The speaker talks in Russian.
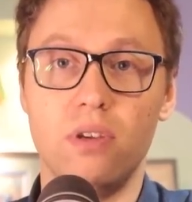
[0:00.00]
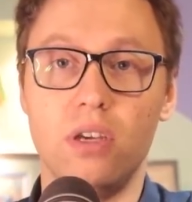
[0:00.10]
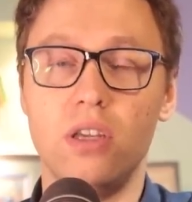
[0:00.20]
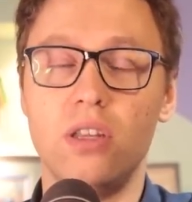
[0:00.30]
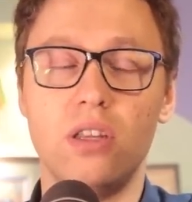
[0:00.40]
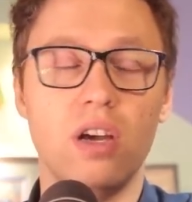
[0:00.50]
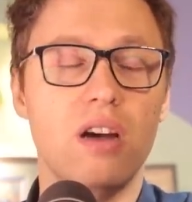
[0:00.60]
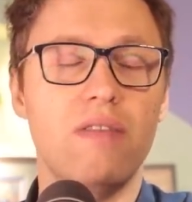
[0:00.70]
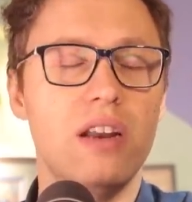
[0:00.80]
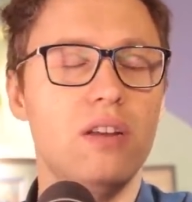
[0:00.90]
и
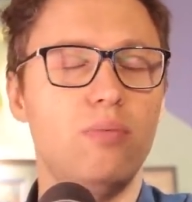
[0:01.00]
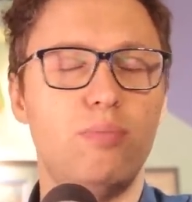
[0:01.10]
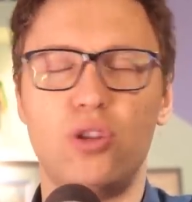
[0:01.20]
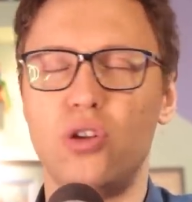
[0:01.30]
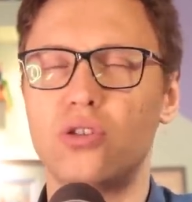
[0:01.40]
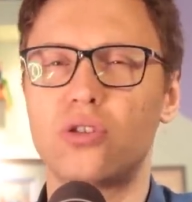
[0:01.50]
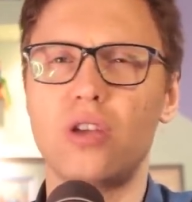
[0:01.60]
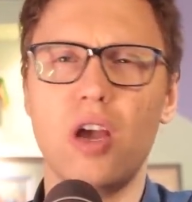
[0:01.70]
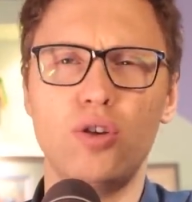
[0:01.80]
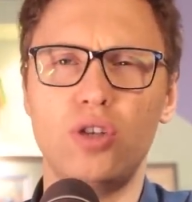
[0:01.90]
наговорил
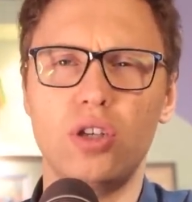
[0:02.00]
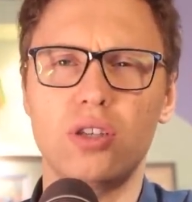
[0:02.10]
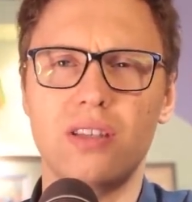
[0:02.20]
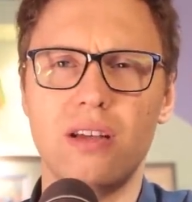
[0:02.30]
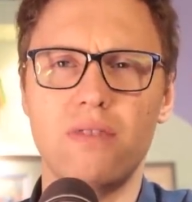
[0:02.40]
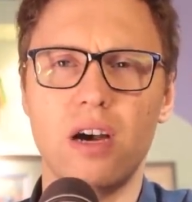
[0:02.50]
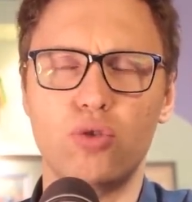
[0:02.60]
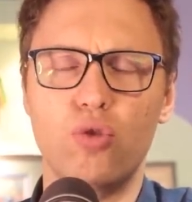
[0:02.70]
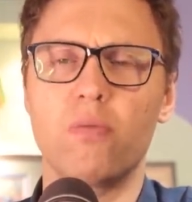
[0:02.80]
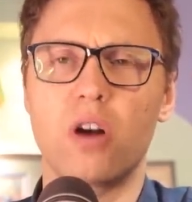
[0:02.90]
потрясающие слова
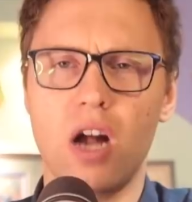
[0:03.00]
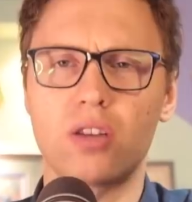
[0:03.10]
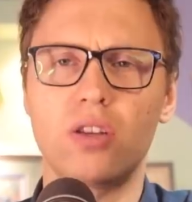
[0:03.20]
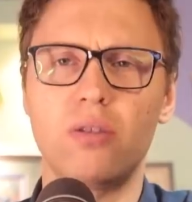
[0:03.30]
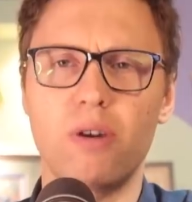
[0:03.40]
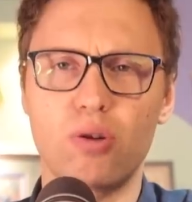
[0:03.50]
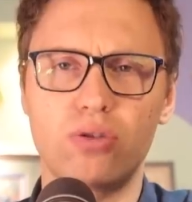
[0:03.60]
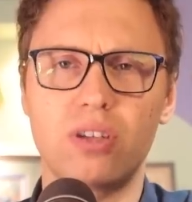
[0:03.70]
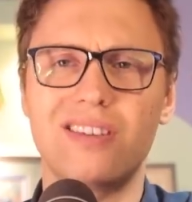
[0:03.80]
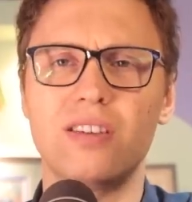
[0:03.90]
о том, как надо
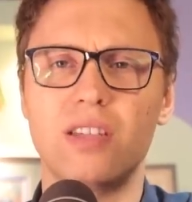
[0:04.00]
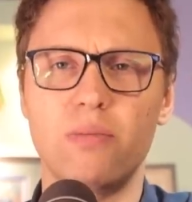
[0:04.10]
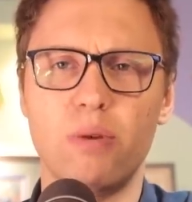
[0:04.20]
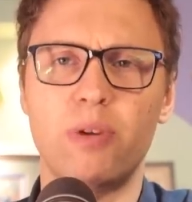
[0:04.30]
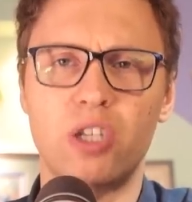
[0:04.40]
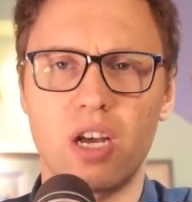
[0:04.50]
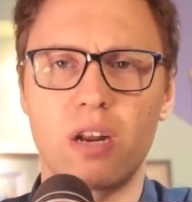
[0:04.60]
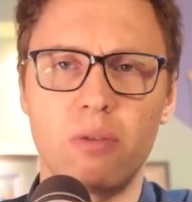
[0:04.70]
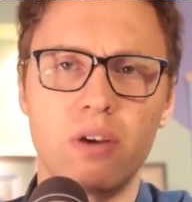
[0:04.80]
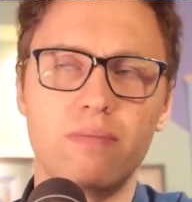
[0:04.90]
бороться с лесными
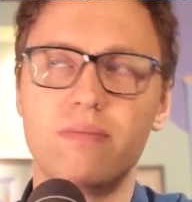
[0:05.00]
пожарами.